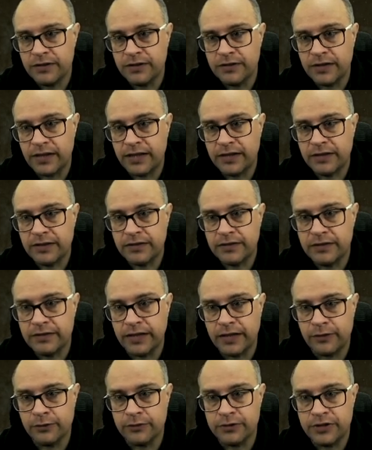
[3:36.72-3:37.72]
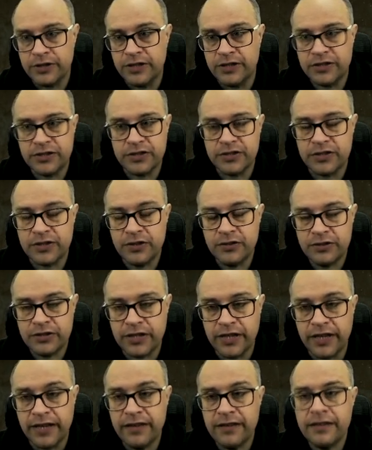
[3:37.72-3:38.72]
tak, jakąś x czy coś,
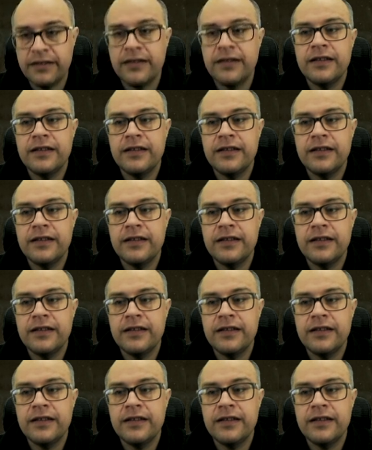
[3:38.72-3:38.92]
nie.